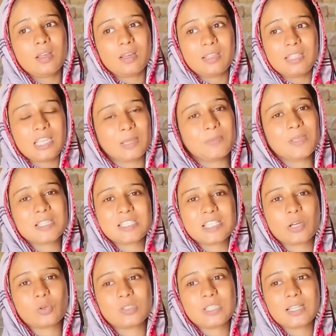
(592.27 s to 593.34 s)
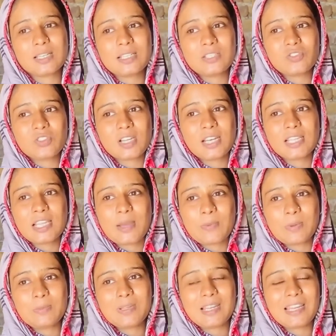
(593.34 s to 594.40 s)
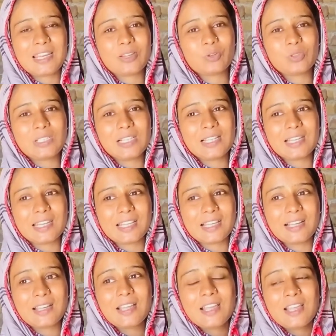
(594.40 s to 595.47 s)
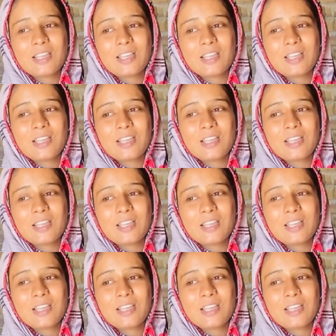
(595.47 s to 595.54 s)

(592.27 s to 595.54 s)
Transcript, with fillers: ये भी अच्छा हो जाएगा शाला यहाँ पर भी रहने को दिल करेगा